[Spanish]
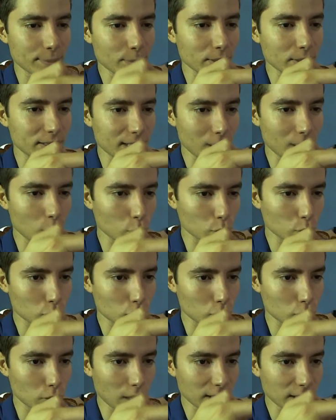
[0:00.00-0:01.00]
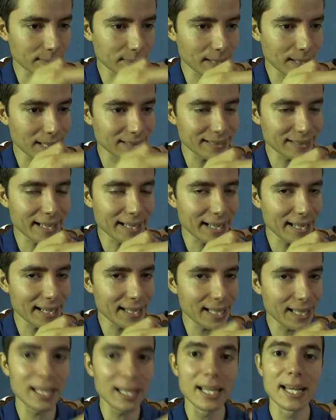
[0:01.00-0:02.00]
muestran los, las balas que
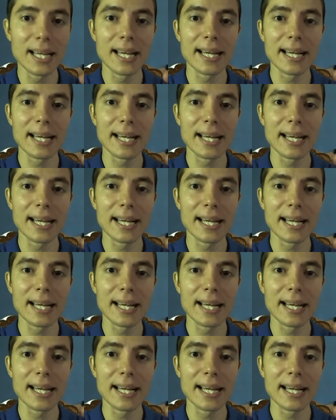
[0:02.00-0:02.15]
quedan